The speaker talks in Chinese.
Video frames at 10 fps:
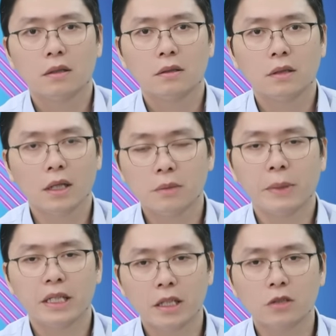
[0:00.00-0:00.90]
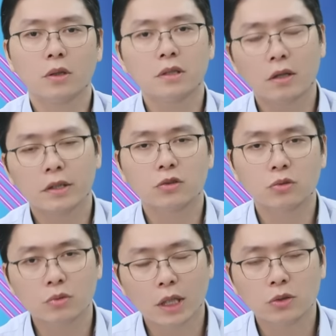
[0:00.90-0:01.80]
那以每天创新高的一个
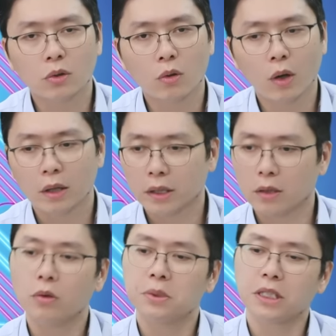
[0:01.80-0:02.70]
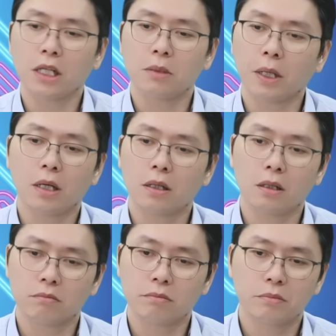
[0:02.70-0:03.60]
速度来说的话，那会不会下礼拜
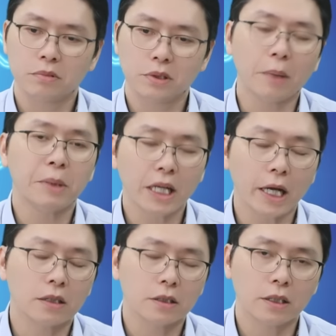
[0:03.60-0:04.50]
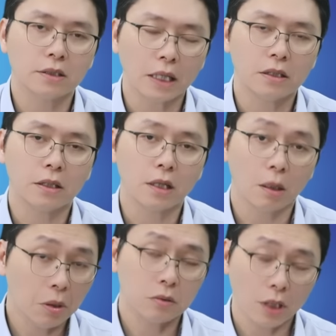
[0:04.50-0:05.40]
再没两天三天，搞
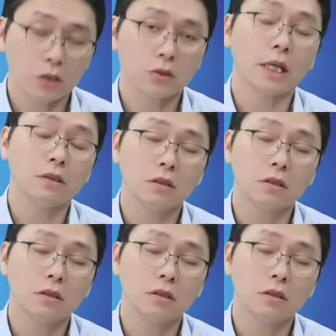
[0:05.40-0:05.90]
不好它就三成？